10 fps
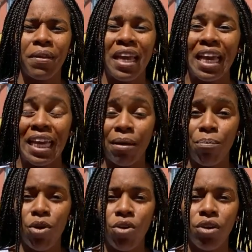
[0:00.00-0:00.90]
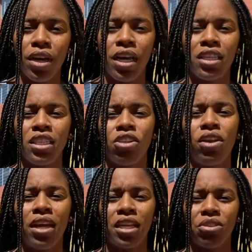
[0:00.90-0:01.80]
en equipo han sido
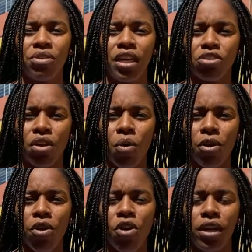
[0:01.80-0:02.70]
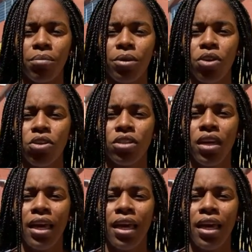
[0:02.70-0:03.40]
la clasificación a Juegos Olímpicos